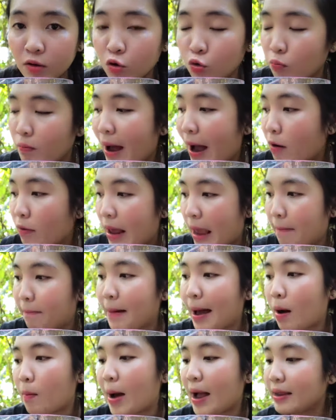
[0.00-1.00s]
luôn bao đẹp
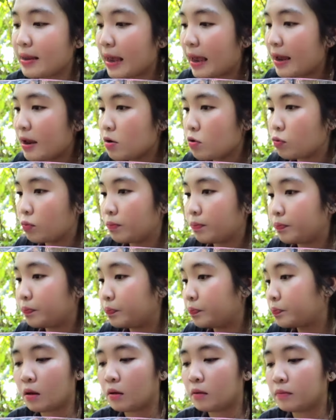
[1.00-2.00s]
bao bá cháy luôn
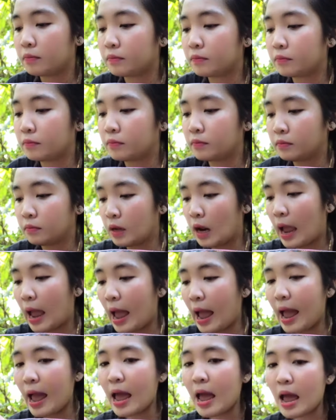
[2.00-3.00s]

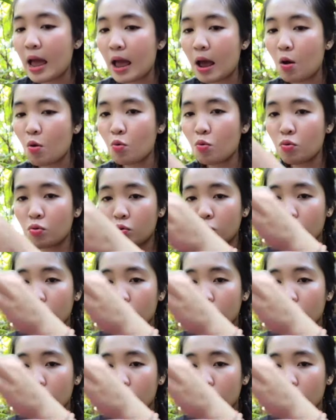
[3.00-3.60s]
áo